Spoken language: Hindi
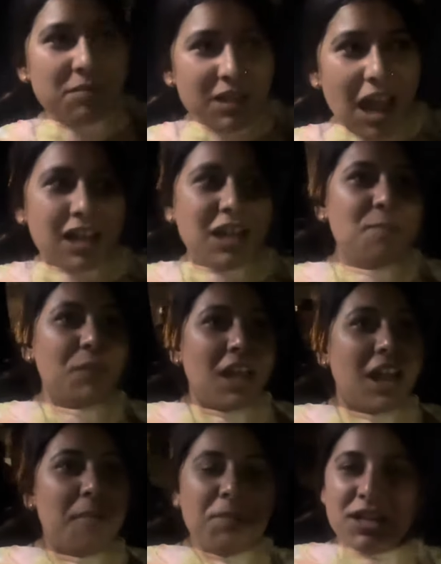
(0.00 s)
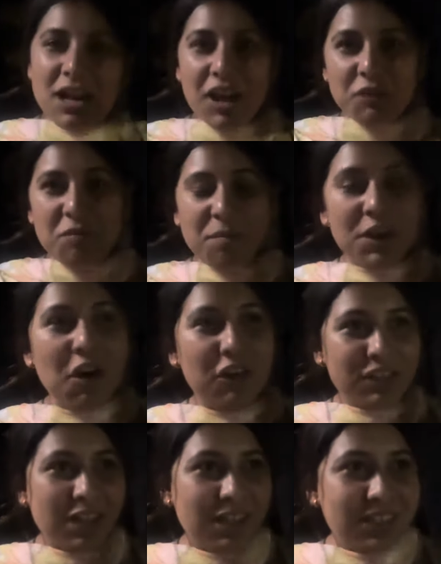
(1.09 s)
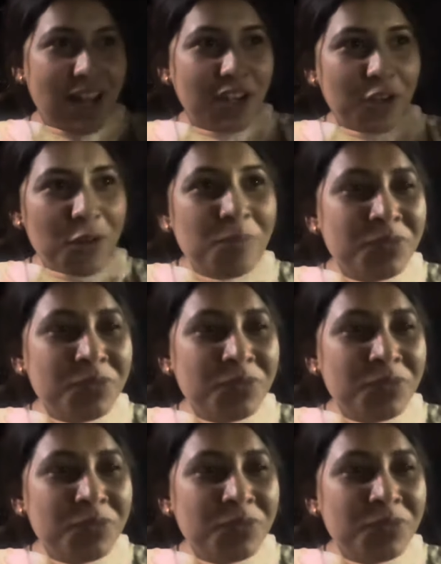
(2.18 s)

मिठाई ली और अब मैं जा रही हूँ मैं अपने हॉस्टल के साइड को